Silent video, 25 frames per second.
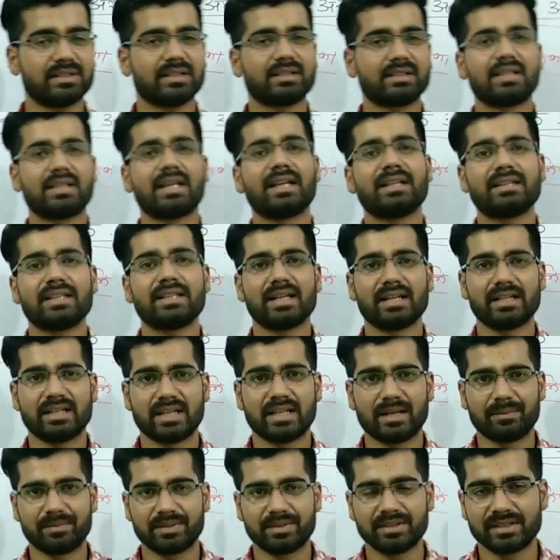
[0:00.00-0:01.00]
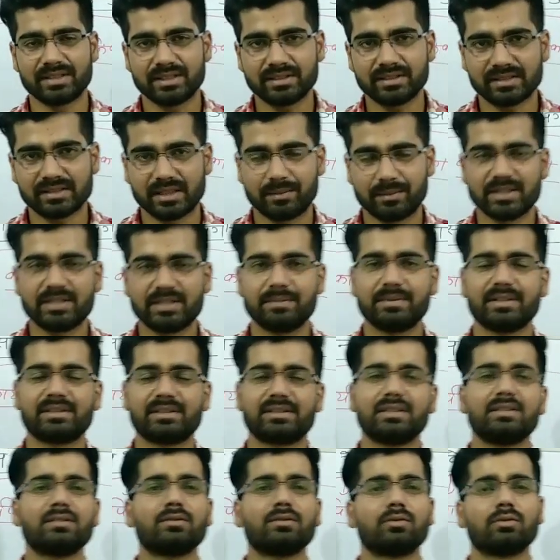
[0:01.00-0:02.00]
सकता है ताकि आपकी से एक समझ
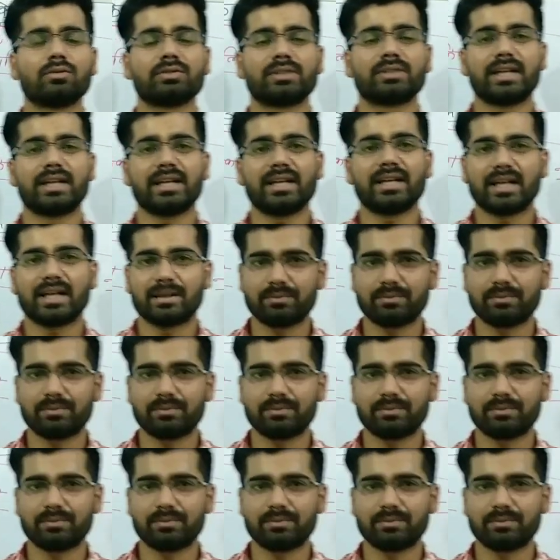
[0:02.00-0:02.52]
विकसित हो जाए